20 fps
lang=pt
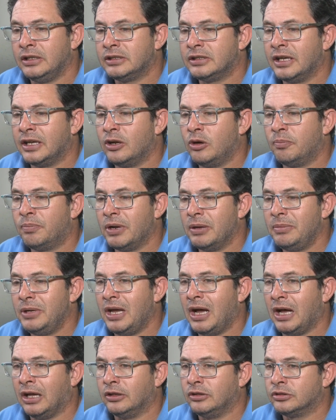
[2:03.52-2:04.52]
e serão
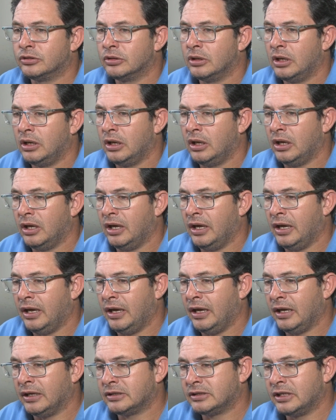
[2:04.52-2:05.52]
premiados.
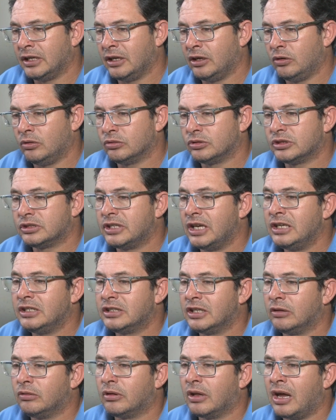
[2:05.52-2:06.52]
É, serão
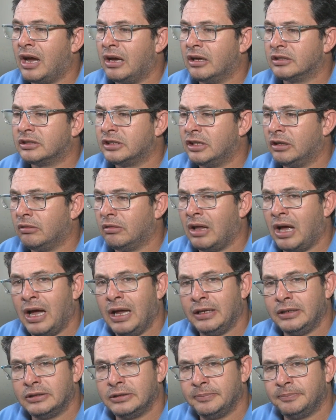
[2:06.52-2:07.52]
seis celula
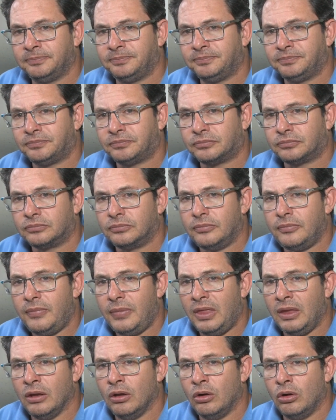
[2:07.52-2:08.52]
celulares,
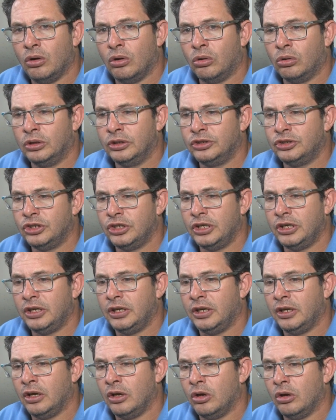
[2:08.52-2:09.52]

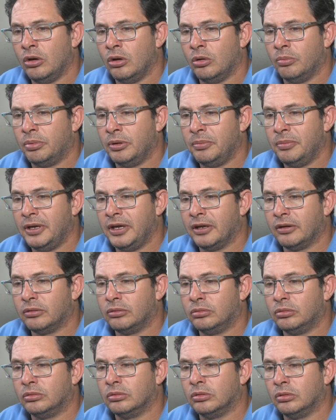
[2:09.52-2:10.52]
onde
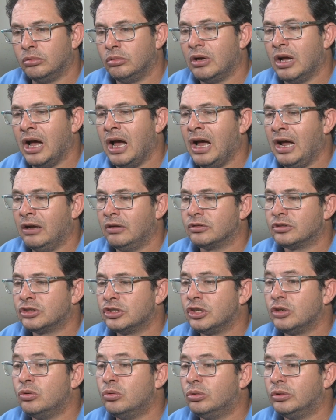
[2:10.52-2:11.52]
primeiro lugar,
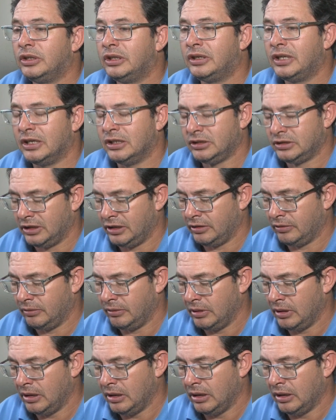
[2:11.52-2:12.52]
segundo e terceiro.
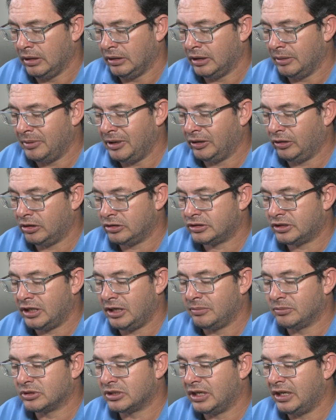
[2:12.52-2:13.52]
Também nós
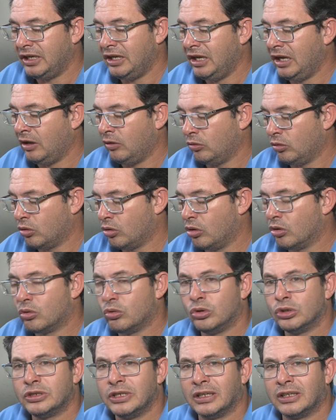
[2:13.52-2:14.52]
temos aí o
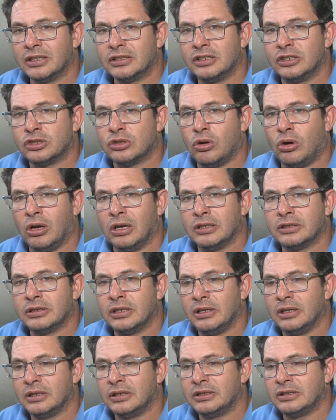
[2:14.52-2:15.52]
concurso entre as
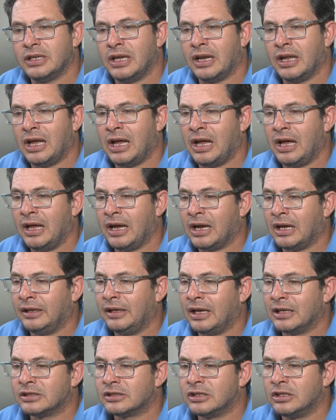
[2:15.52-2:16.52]
escolas, que será a
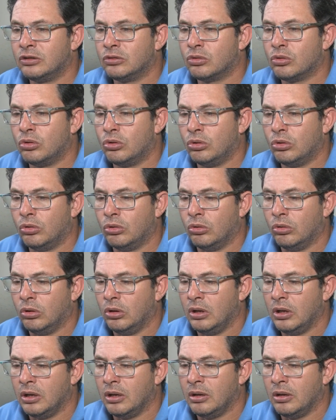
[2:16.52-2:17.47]
arrecadação com